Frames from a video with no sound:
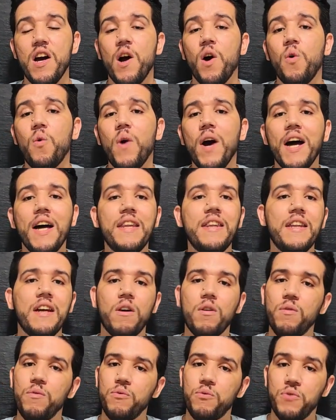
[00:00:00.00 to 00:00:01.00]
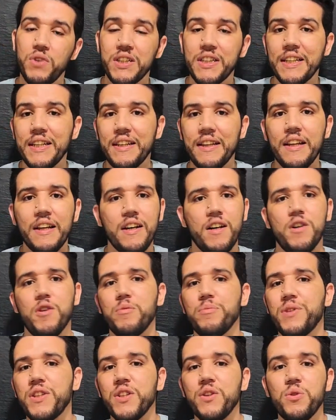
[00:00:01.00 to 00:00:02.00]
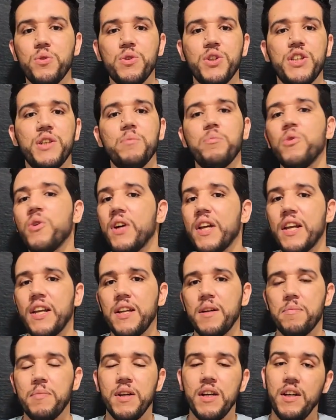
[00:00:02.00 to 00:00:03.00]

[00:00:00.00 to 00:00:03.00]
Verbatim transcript: هو انهم فاش كتلقاهم شدوا شي مهرب